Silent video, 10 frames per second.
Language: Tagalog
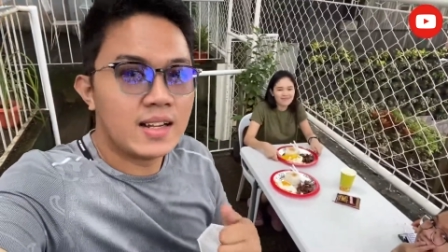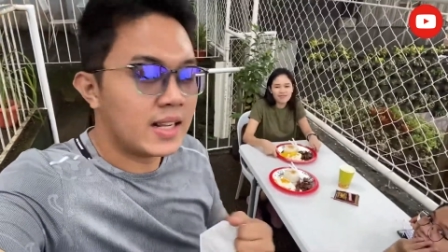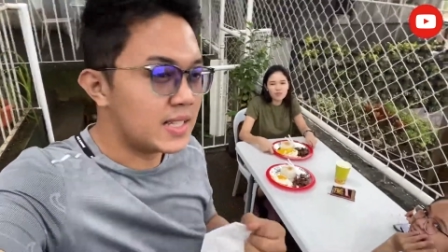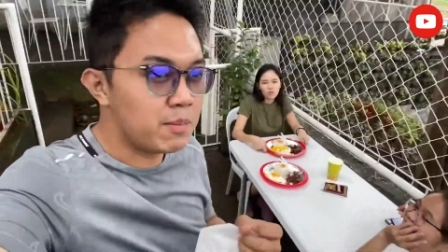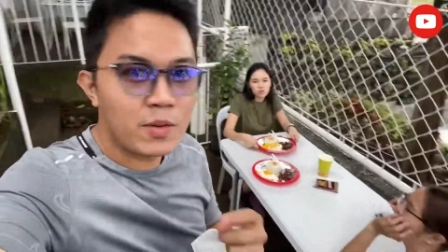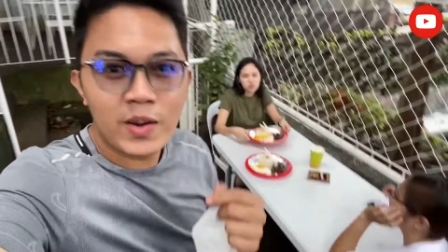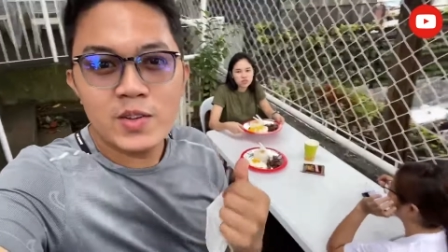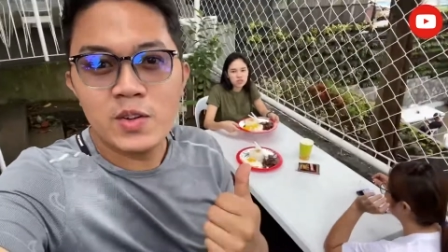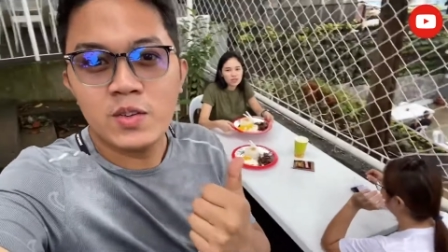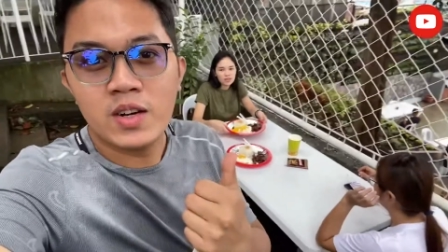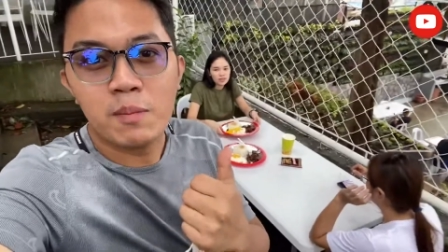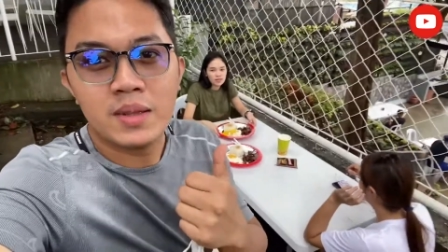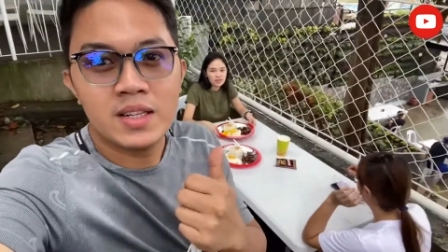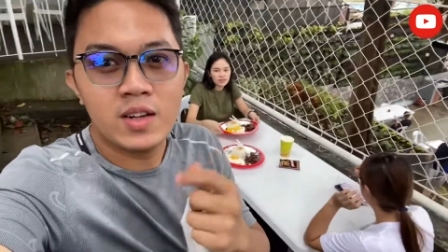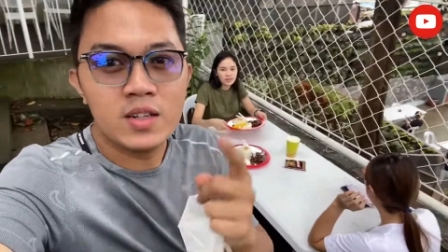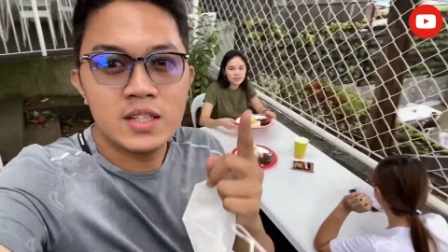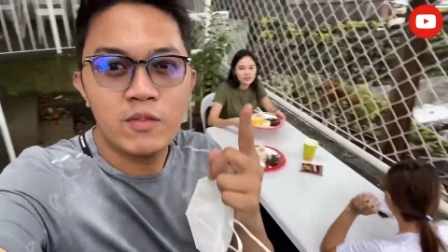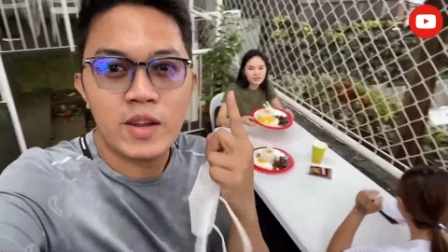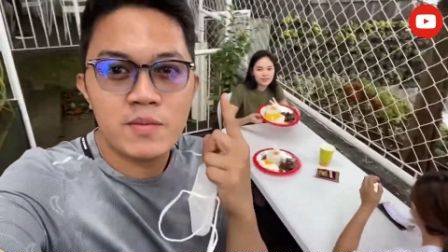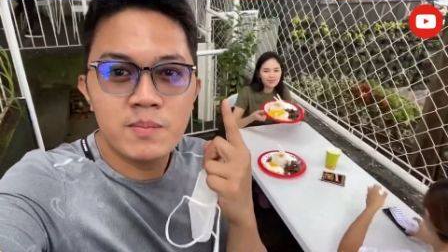kasama ko ngayon yung kapatid ko, si Babe.